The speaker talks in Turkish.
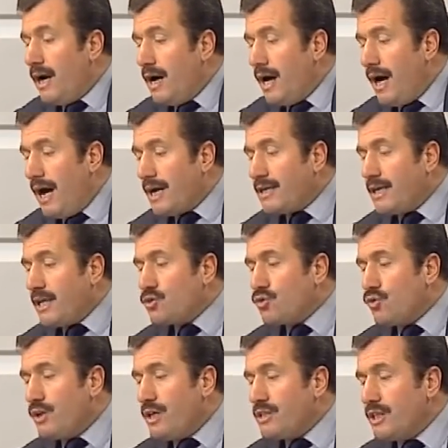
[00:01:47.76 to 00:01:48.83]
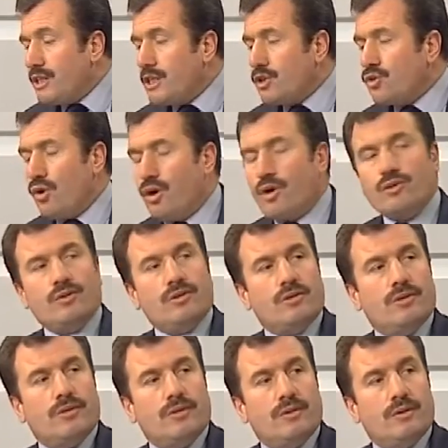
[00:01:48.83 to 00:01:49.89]
Hakka suresi 44.
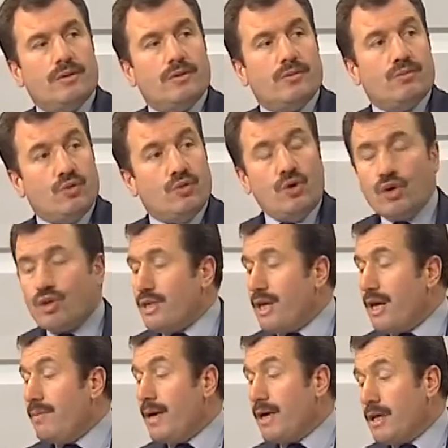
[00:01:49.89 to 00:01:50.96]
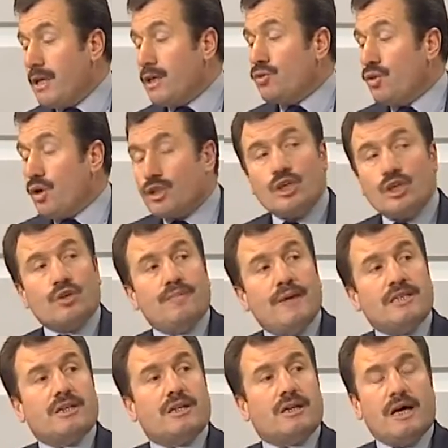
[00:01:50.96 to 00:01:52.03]
Buyuruyor ki Cenab-ı Hak 44,
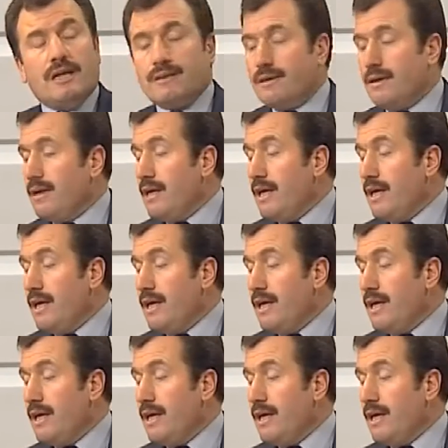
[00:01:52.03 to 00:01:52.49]
45, 46.